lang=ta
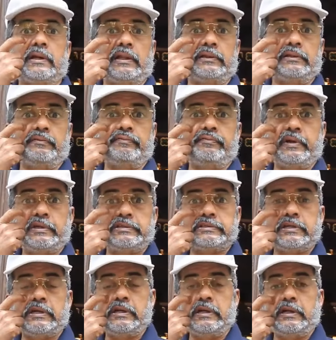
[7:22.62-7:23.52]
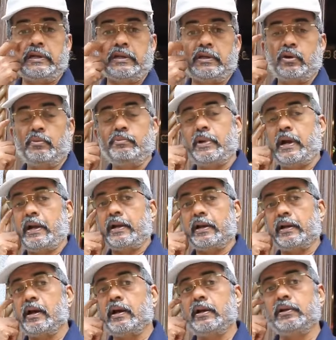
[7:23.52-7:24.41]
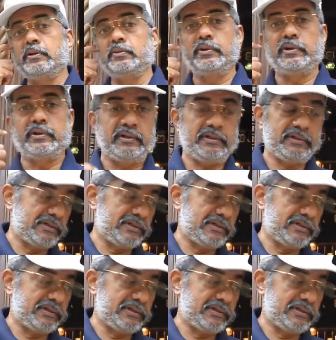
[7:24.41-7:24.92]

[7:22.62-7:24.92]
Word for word: இருக்கு அந்த ஃப்ரிக்ஷனில் இருக்குது ரொம்ப அழகான ஒரு